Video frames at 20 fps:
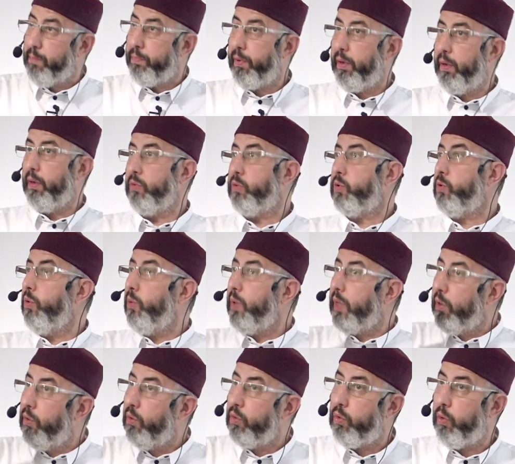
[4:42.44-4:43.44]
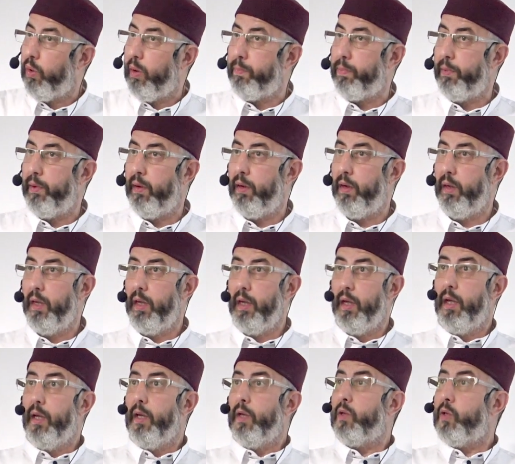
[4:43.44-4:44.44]
pas ou celui qui ne croit pas,
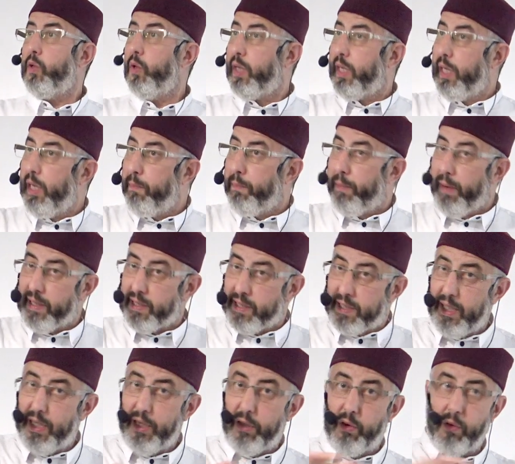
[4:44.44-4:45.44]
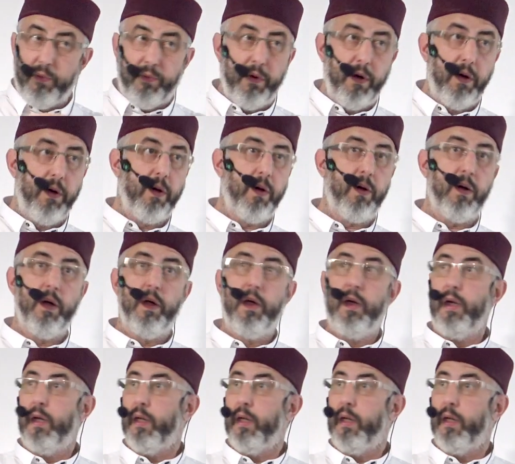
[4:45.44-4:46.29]
ceux qui passaient devant,